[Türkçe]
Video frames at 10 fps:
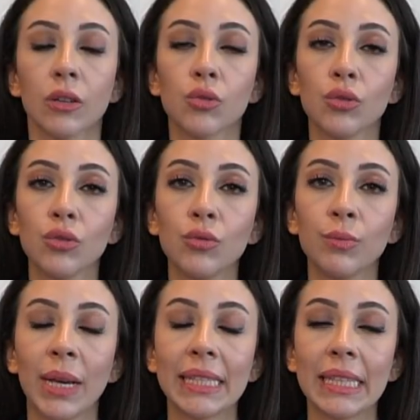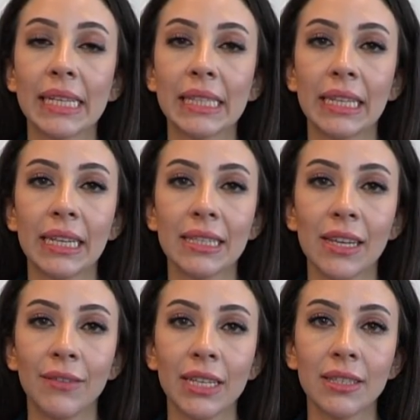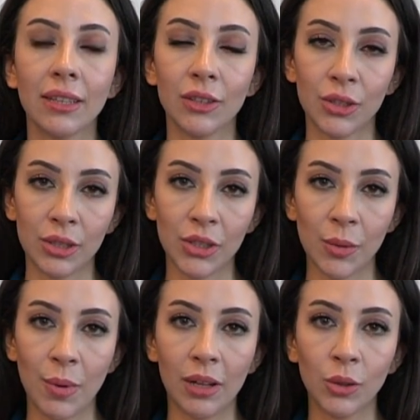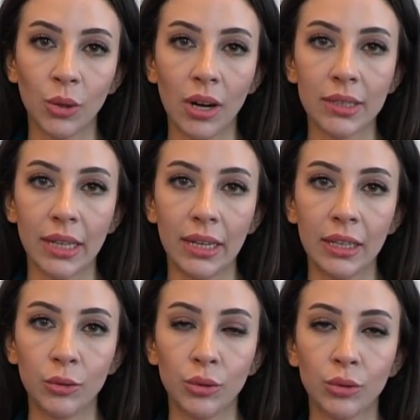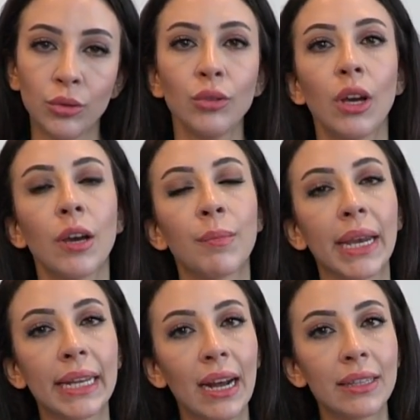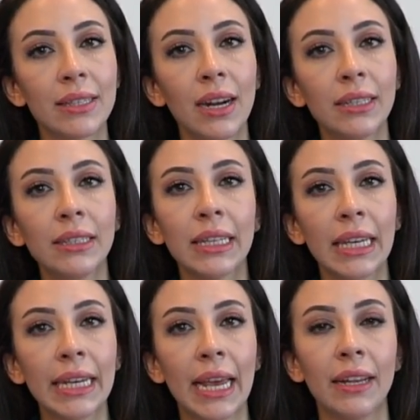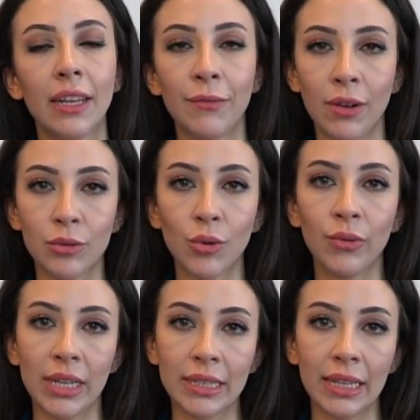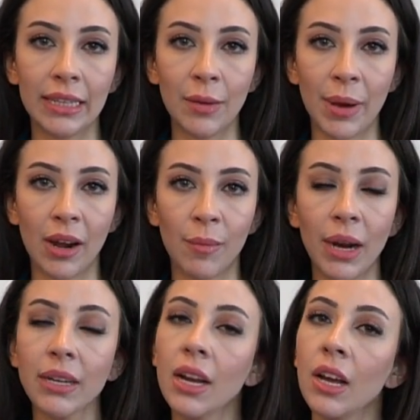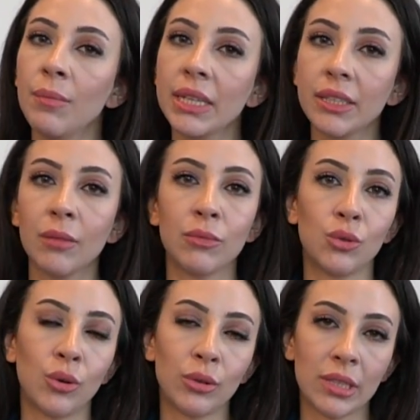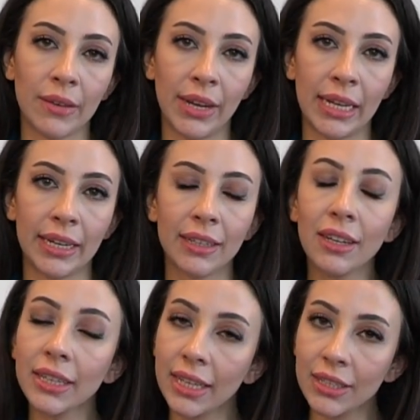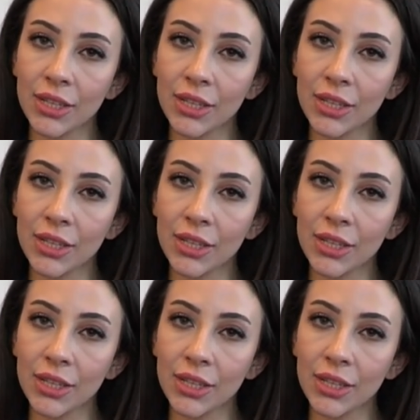Dün 5.82 seviyesinden açılış yapan dolar TL kurunun beklentilerden iyi gelen enflasyon verisiyle de beraber 5.64 seviyelere kadar geri